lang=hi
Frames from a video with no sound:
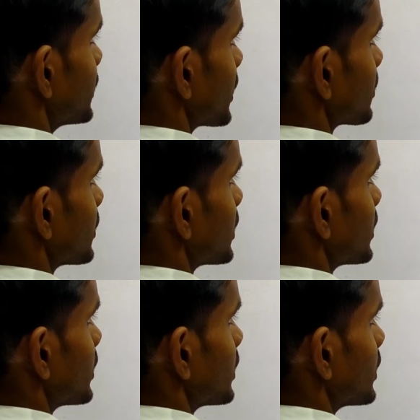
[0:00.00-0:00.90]
जन्म
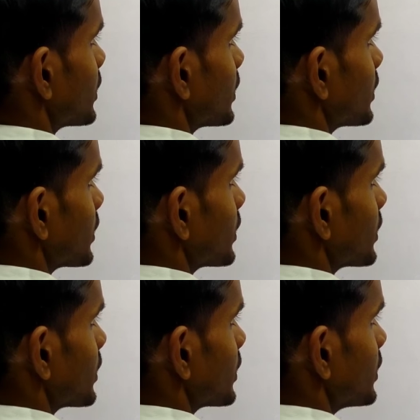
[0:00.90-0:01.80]

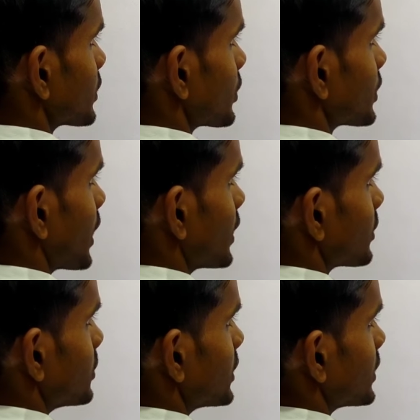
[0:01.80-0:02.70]

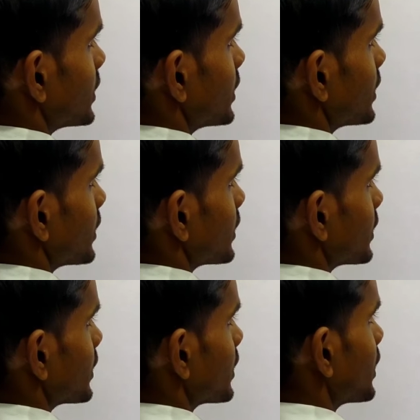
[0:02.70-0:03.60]
340 बीसी
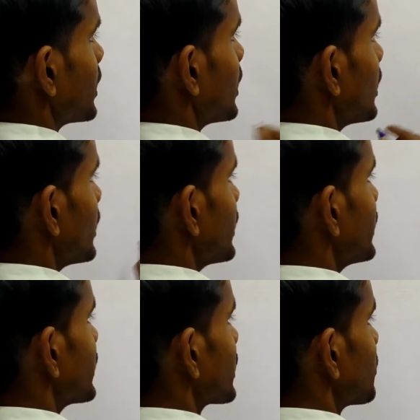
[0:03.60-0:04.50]

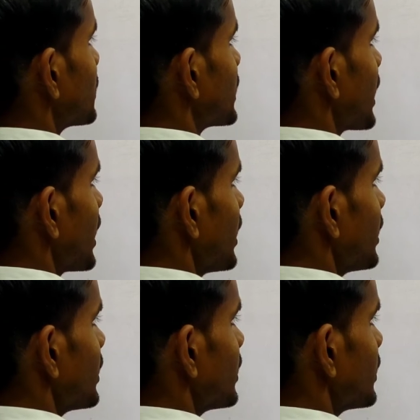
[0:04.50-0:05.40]
इनके पिता
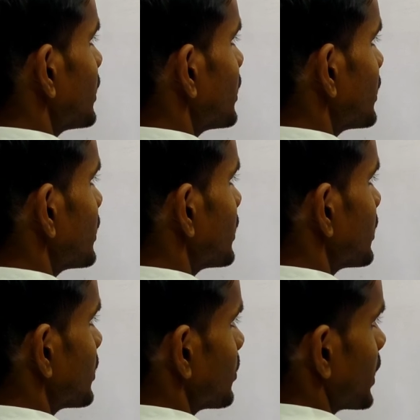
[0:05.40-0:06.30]

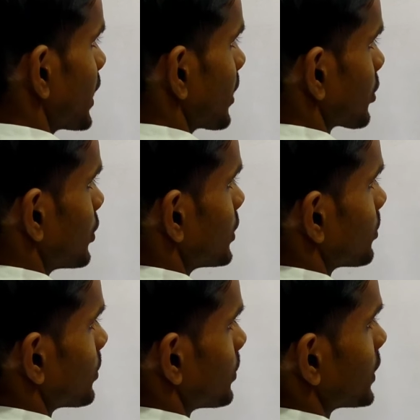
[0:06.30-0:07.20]
मैंने आपको
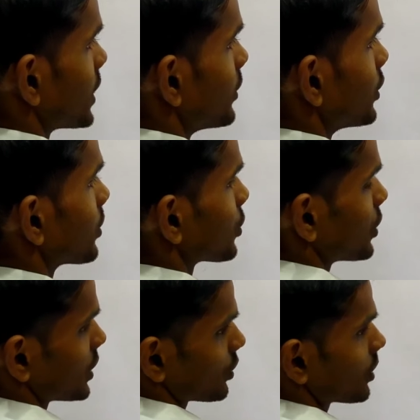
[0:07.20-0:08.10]
पिछली वीडियो में
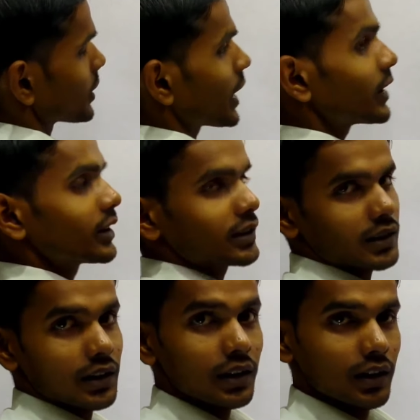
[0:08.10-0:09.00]
थोड़ी स्टोरी बताई थी
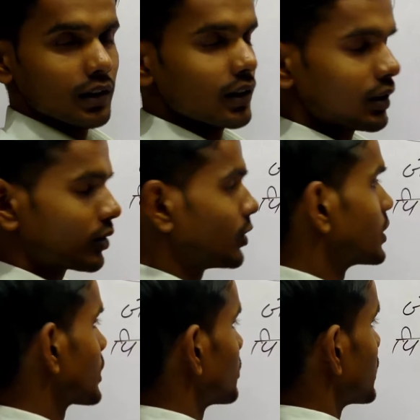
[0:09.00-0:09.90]
इसकी तो
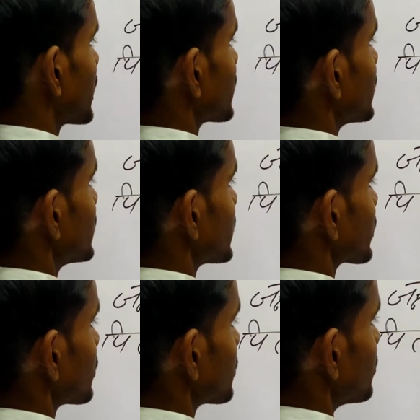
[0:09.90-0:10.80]
इसके पिता थे
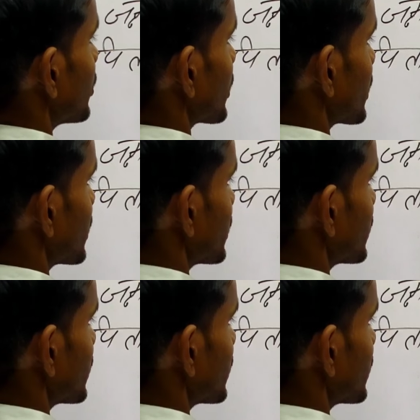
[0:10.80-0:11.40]
चंद्रगुप्त मौर्य